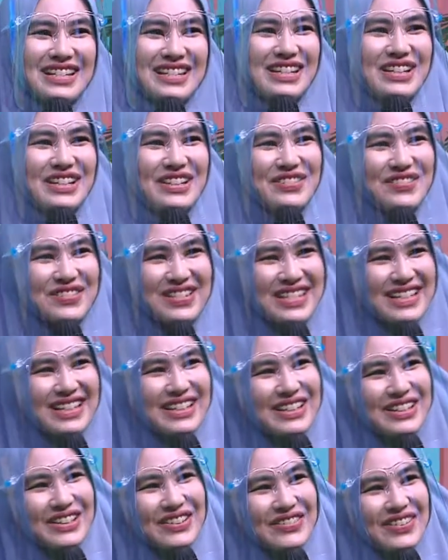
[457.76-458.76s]

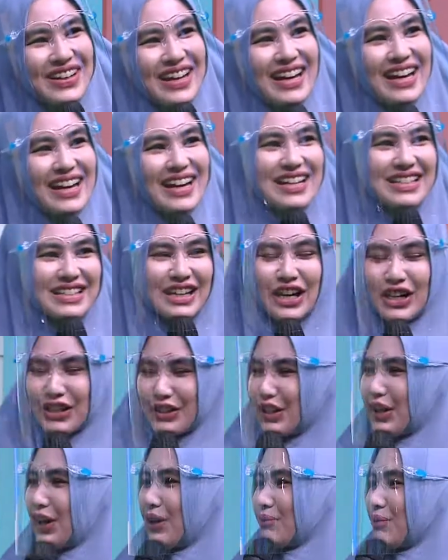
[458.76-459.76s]
senyum-senyum. Sayang,
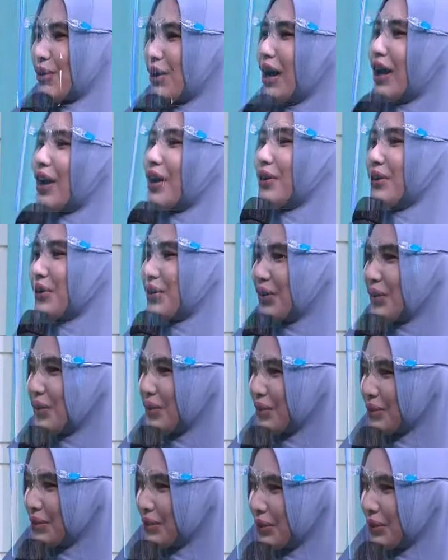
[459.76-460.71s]
jangan mau kalah dong